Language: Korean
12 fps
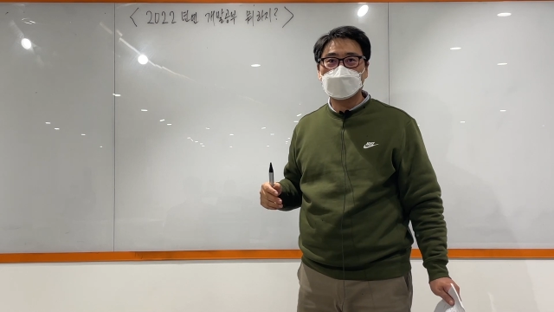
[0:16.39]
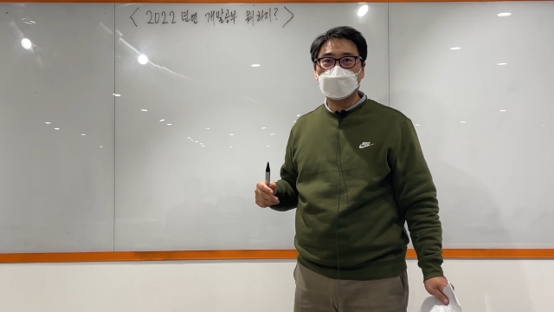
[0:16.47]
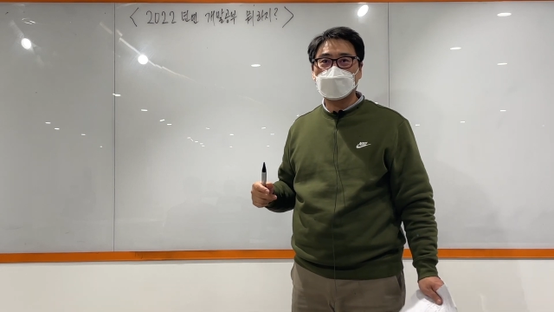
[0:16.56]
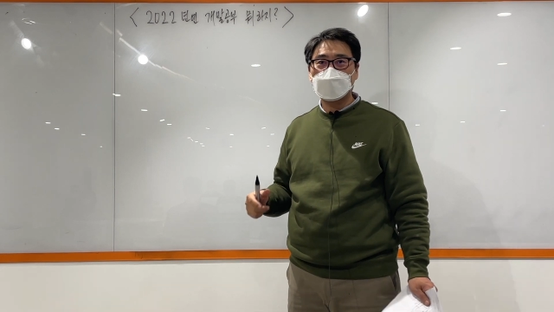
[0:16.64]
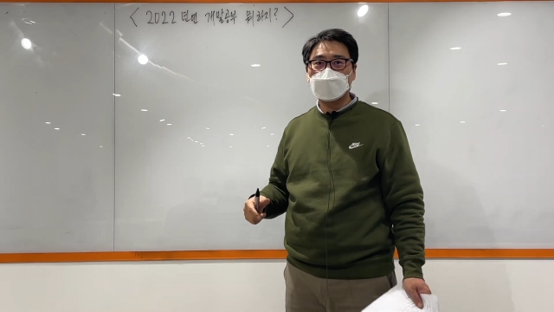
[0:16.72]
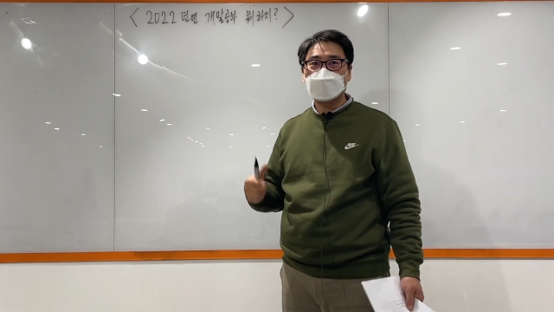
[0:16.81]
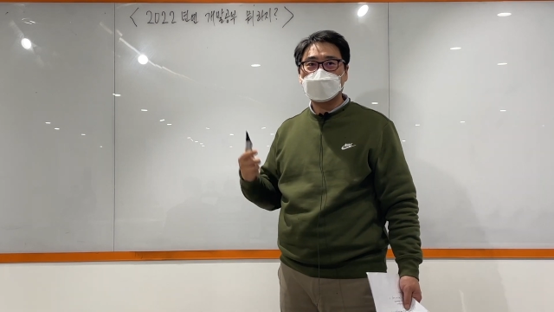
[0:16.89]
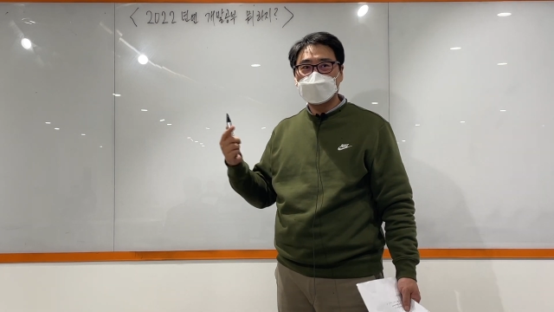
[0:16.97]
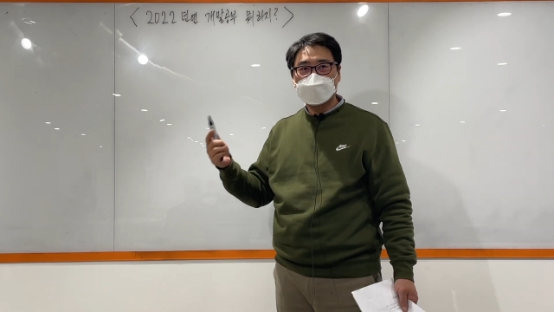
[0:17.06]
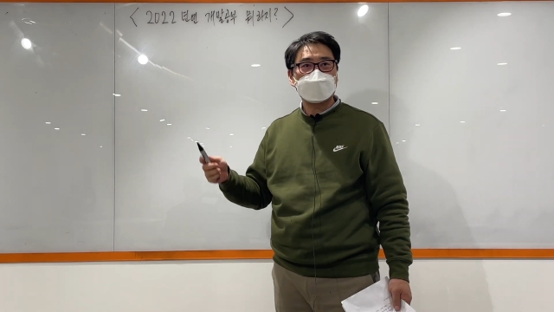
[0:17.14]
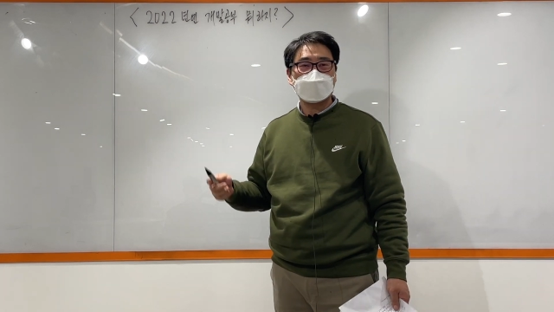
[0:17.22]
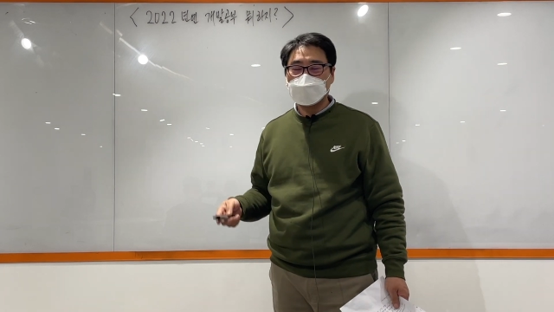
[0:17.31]
제가
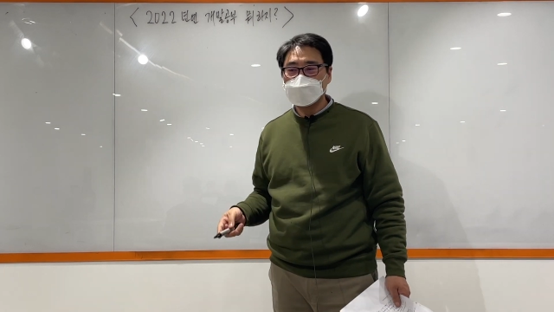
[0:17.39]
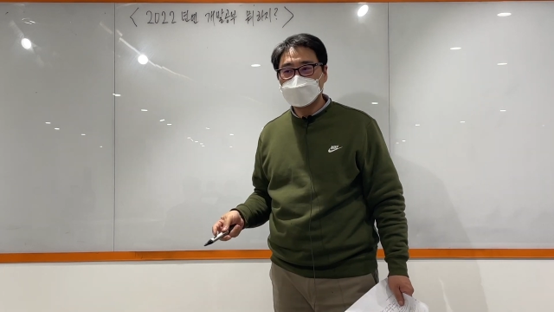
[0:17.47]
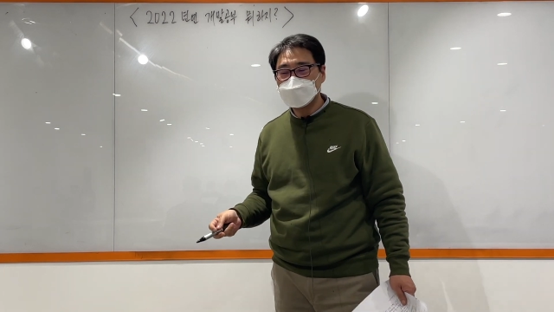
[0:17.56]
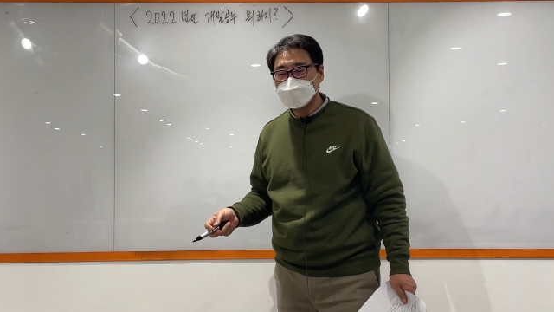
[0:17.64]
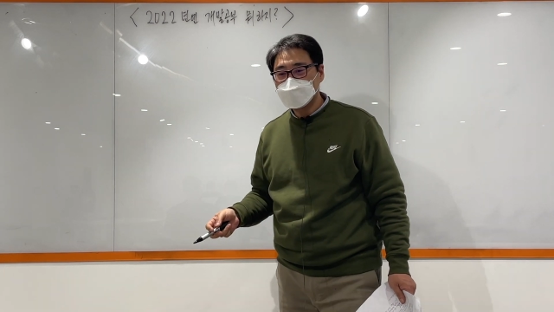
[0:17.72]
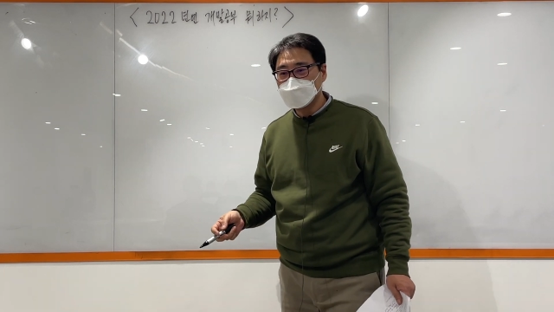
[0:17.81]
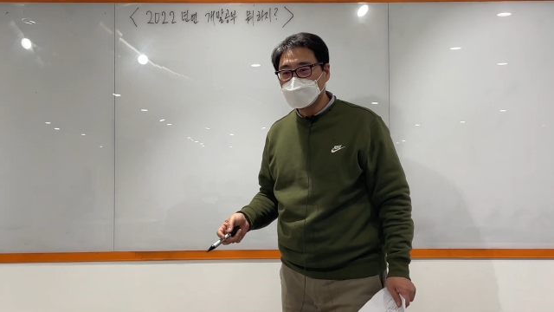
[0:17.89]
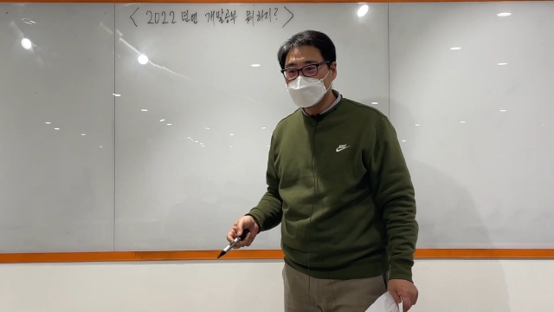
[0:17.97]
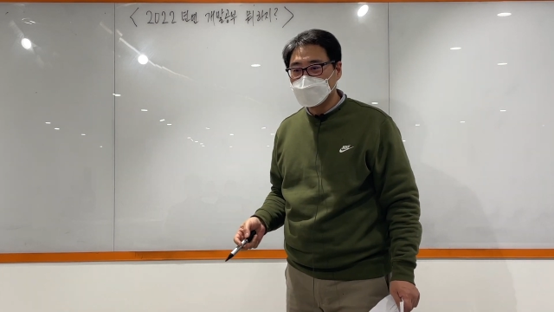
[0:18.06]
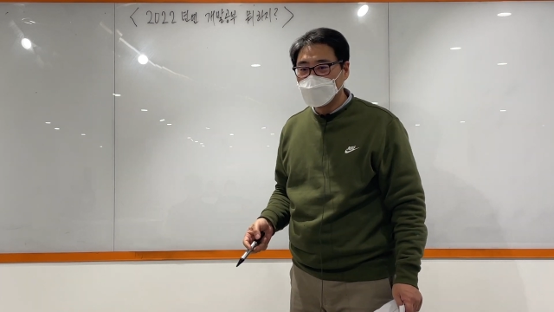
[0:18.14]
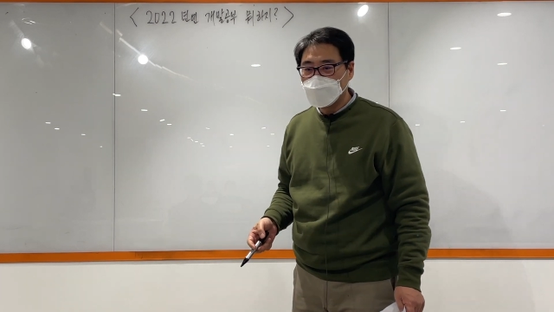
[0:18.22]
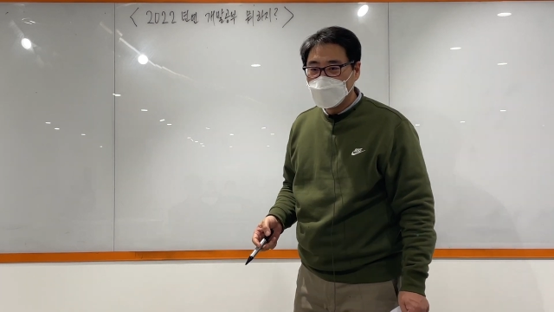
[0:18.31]
짜 드릴 수는 없고.